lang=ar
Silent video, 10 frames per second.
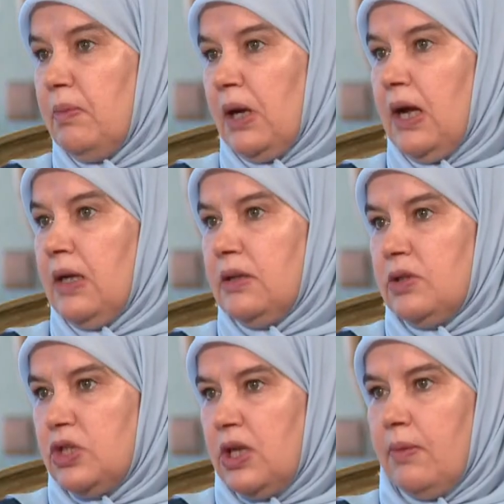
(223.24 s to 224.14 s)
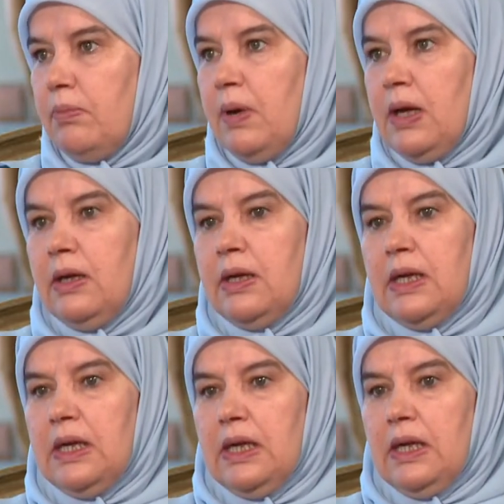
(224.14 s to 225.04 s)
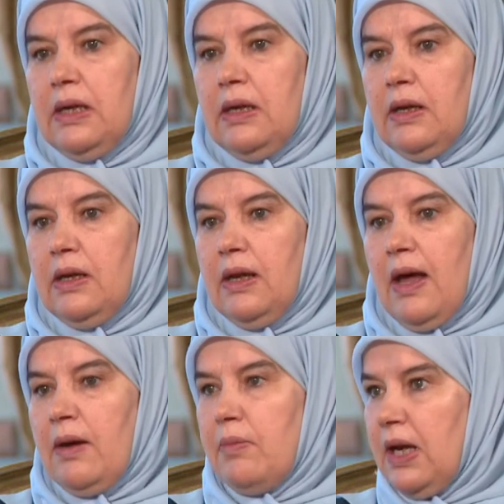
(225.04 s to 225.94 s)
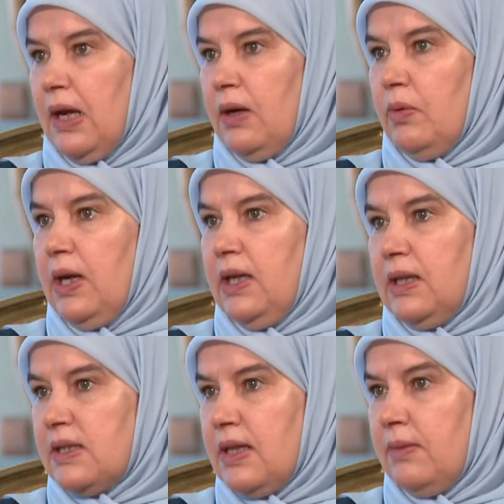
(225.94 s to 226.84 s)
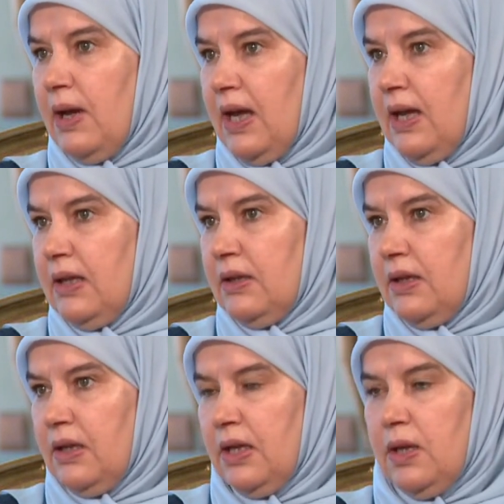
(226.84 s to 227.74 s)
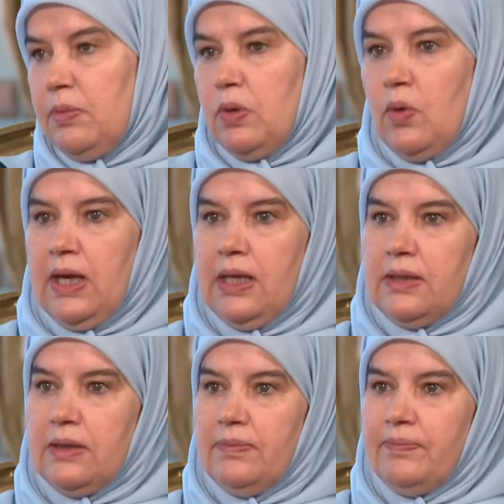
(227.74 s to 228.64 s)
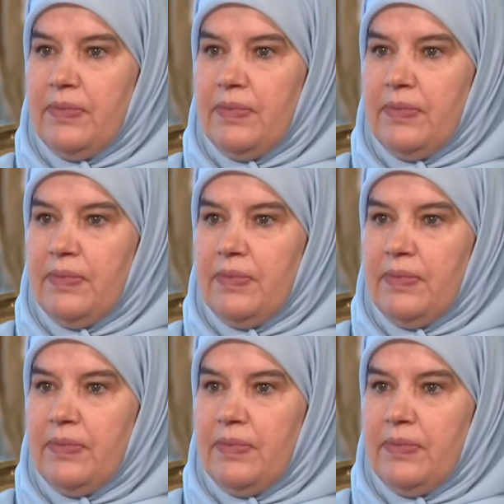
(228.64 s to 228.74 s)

المرأة الشابة الأرملة وحيدة مع هذا الابن الوحيد